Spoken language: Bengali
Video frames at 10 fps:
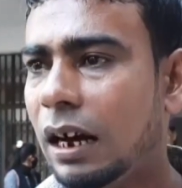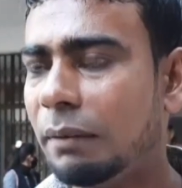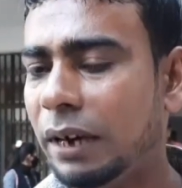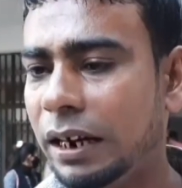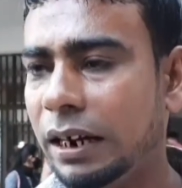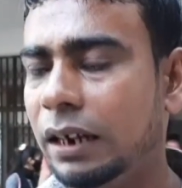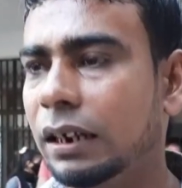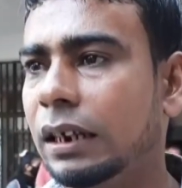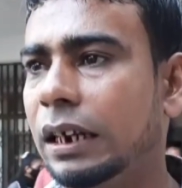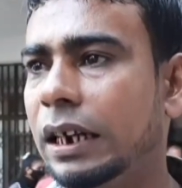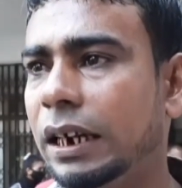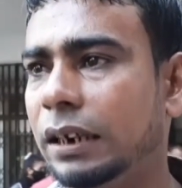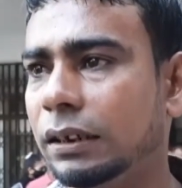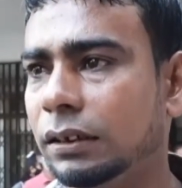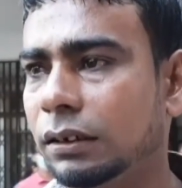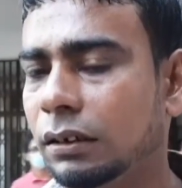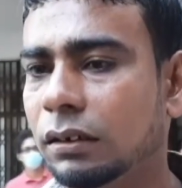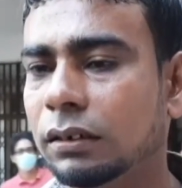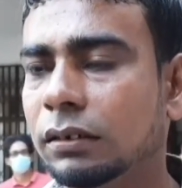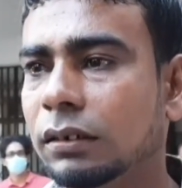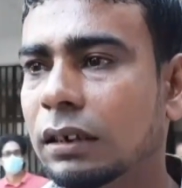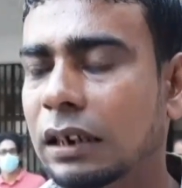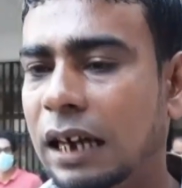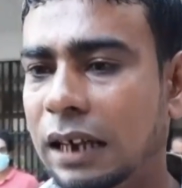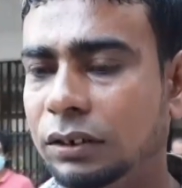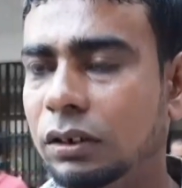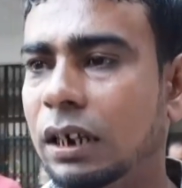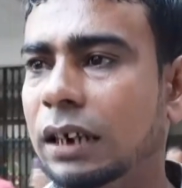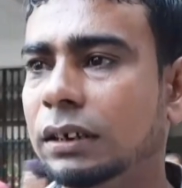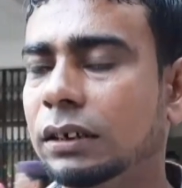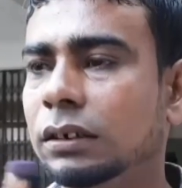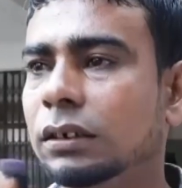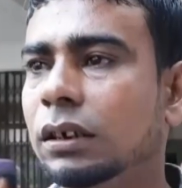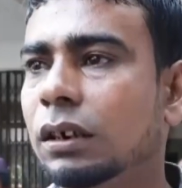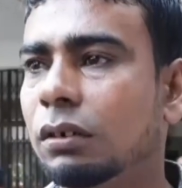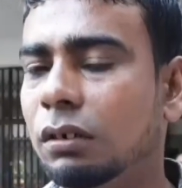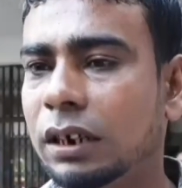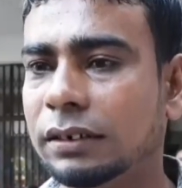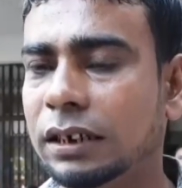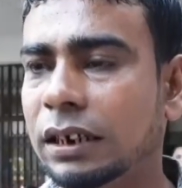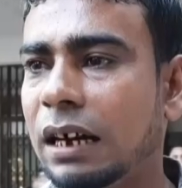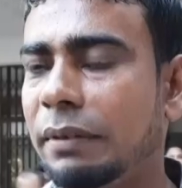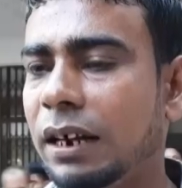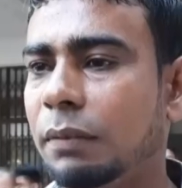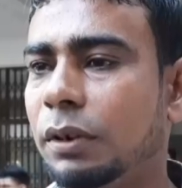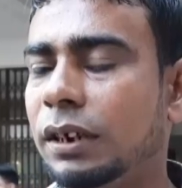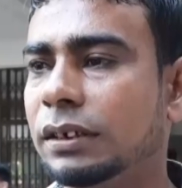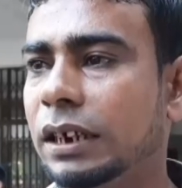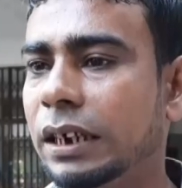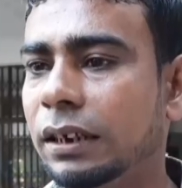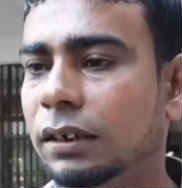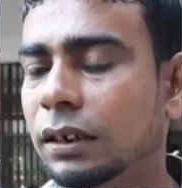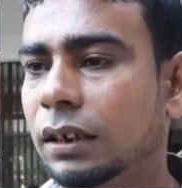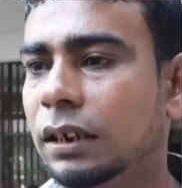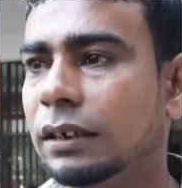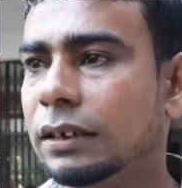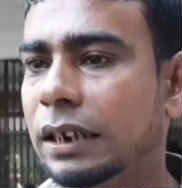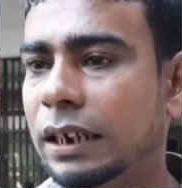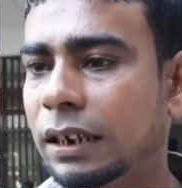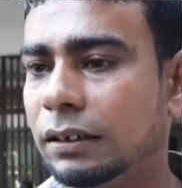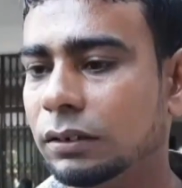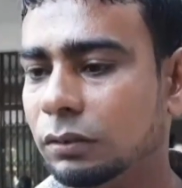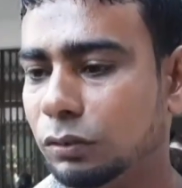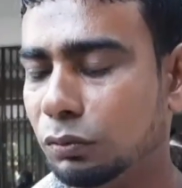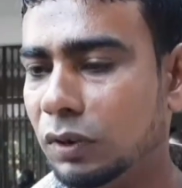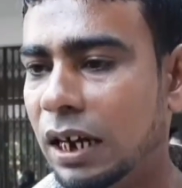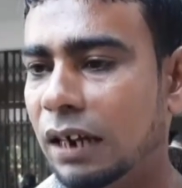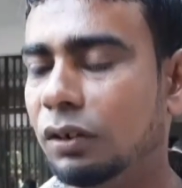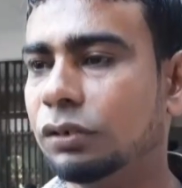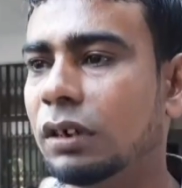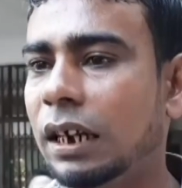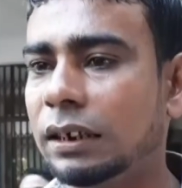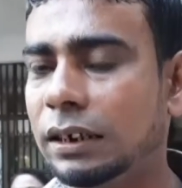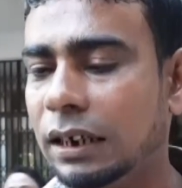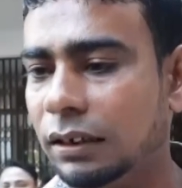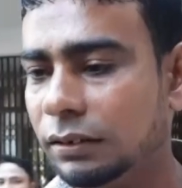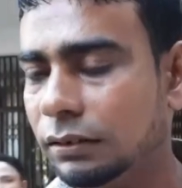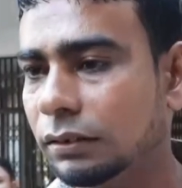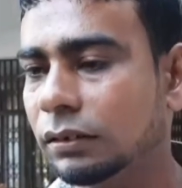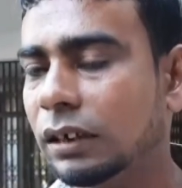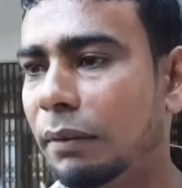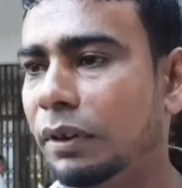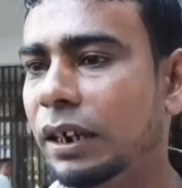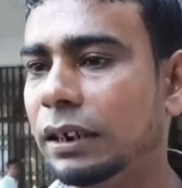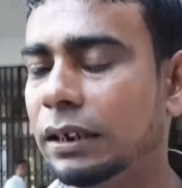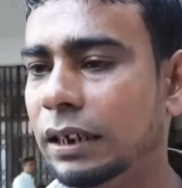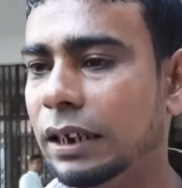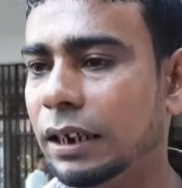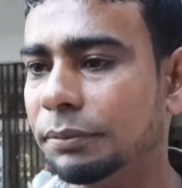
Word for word: আমারে এই কার্যকারী করেছে আমারে বলেছে যে তোমরা নসর আলীর সামনে গিয়ে